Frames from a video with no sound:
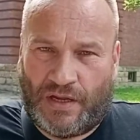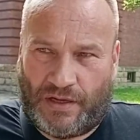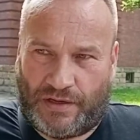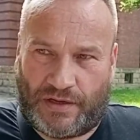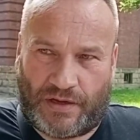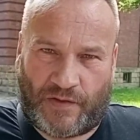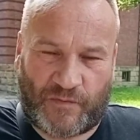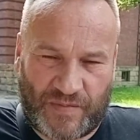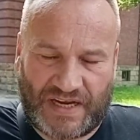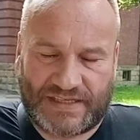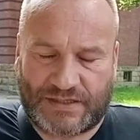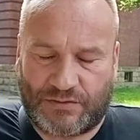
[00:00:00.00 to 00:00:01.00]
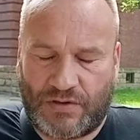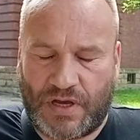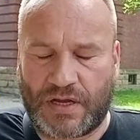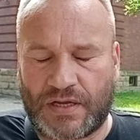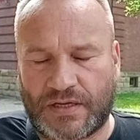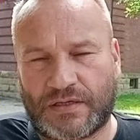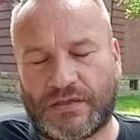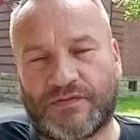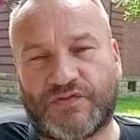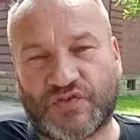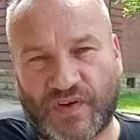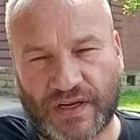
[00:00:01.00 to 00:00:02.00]
E, w Mielcu
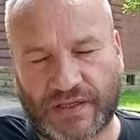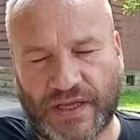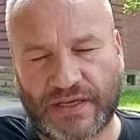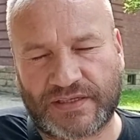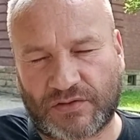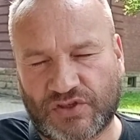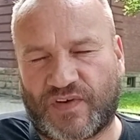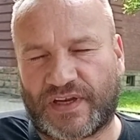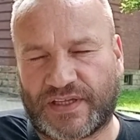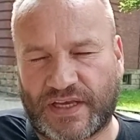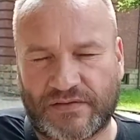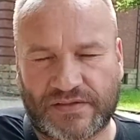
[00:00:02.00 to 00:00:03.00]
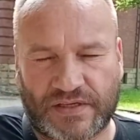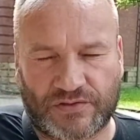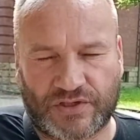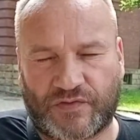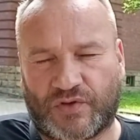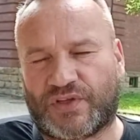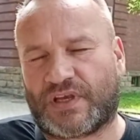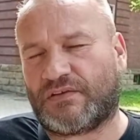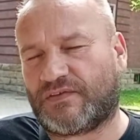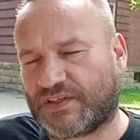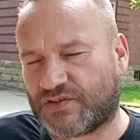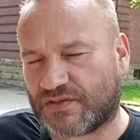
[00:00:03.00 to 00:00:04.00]
w czwartek
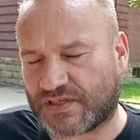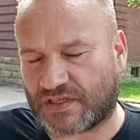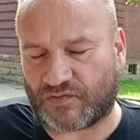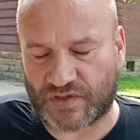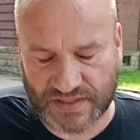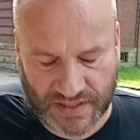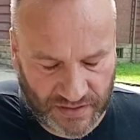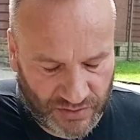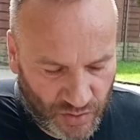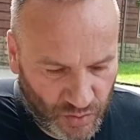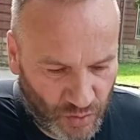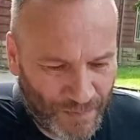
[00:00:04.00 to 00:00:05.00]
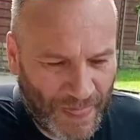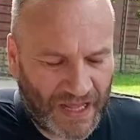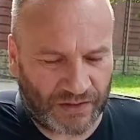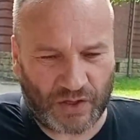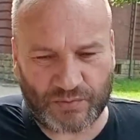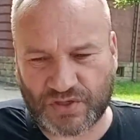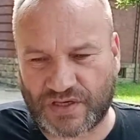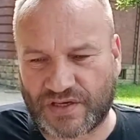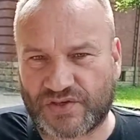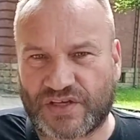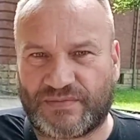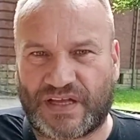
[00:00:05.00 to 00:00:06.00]
04.09.2020 roku. No i
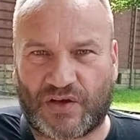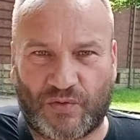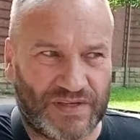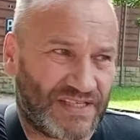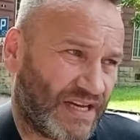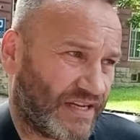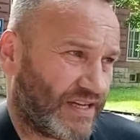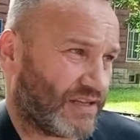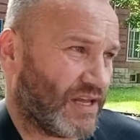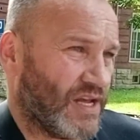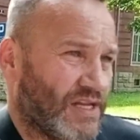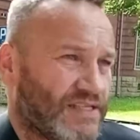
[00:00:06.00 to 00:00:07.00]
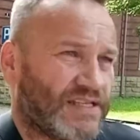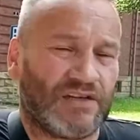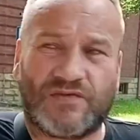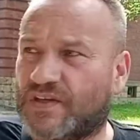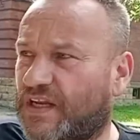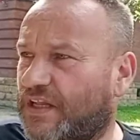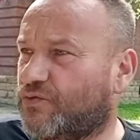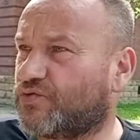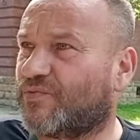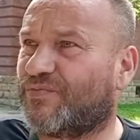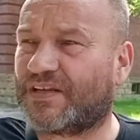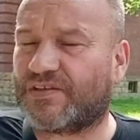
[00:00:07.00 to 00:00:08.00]
przyjeżdżam na komisariat. Z tego względu,
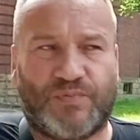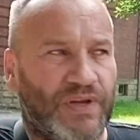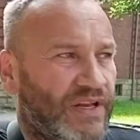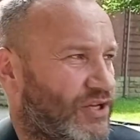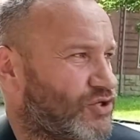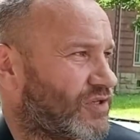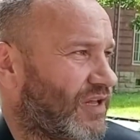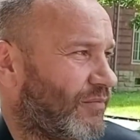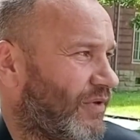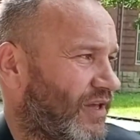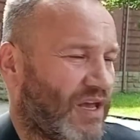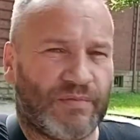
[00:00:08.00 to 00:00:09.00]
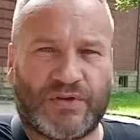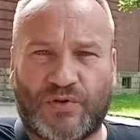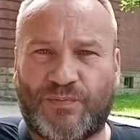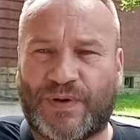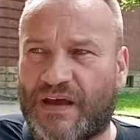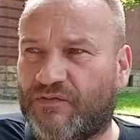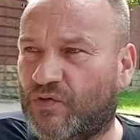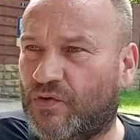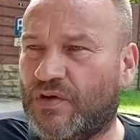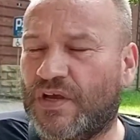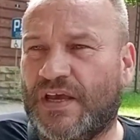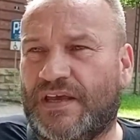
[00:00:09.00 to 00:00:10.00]
że bardzo pilnie czytamy jakby to
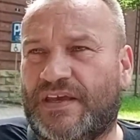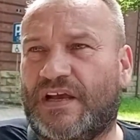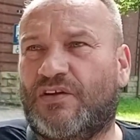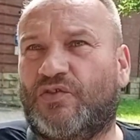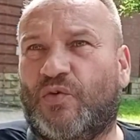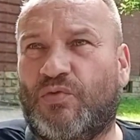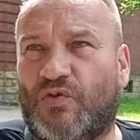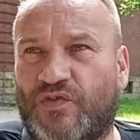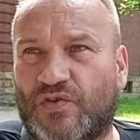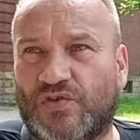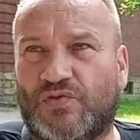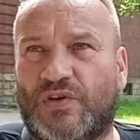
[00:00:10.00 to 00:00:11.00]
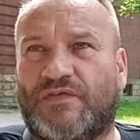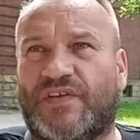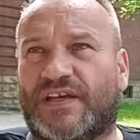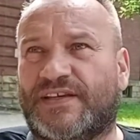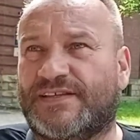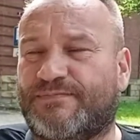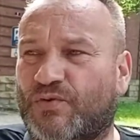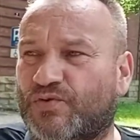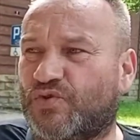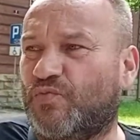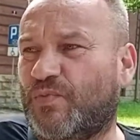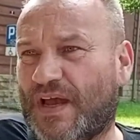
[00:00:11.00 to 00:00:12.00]
prawo, jak ono obowiązuje, w jaki
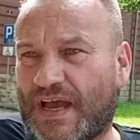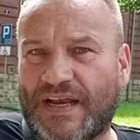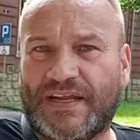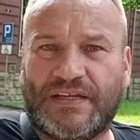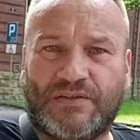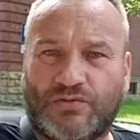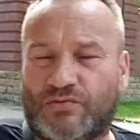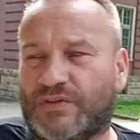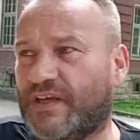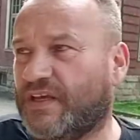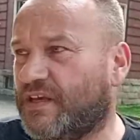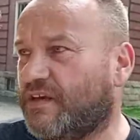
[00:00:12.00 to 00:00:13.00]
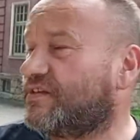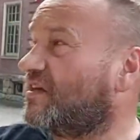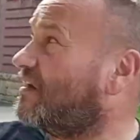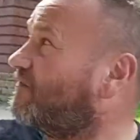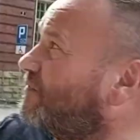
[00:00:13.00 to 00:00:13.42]
sposób, ale no tutaj i chciałem